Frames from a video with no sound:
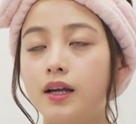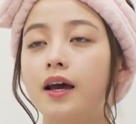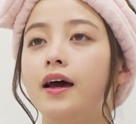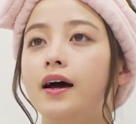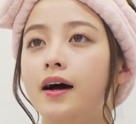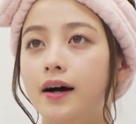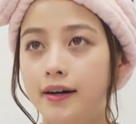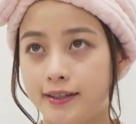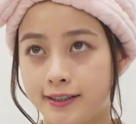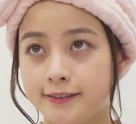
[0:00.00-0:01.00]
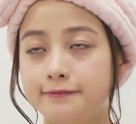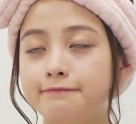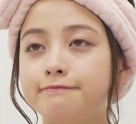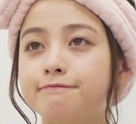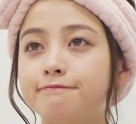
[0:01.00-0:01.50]
CC クリーム使ってもらった
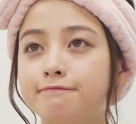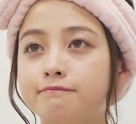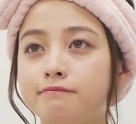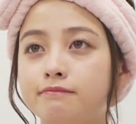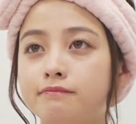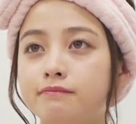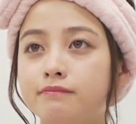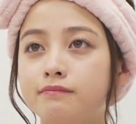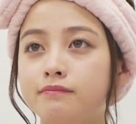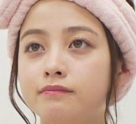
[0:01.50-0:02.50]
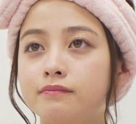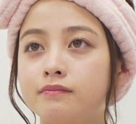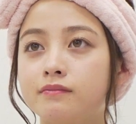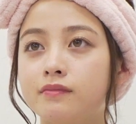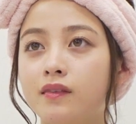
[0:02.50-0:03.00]
と思うんですけど、はい、使った感触と
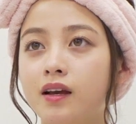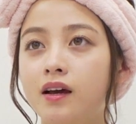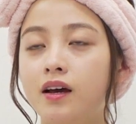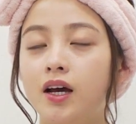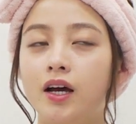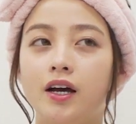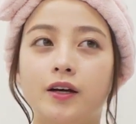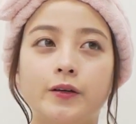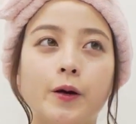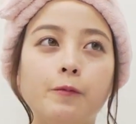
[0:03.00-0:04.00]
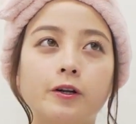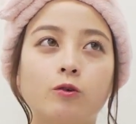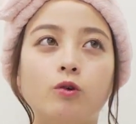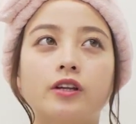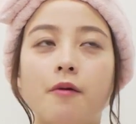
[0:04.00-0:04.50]
かどんな感じでしたやっぱ
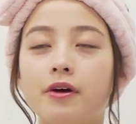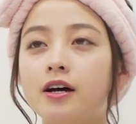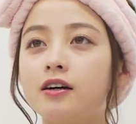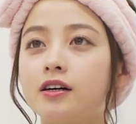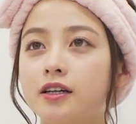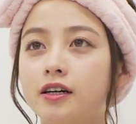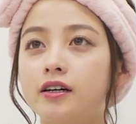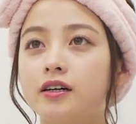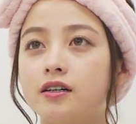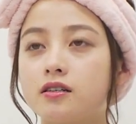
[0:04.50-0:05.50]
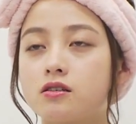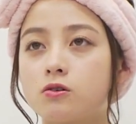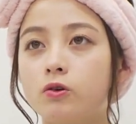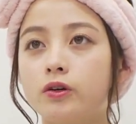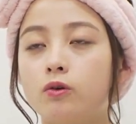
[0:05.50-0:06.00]
りこう滑らかで
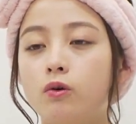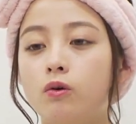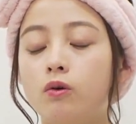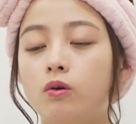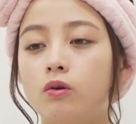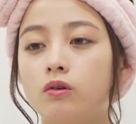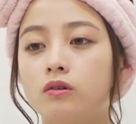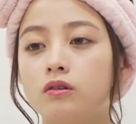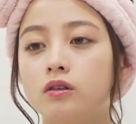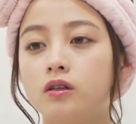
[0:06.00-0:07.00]
すごいこ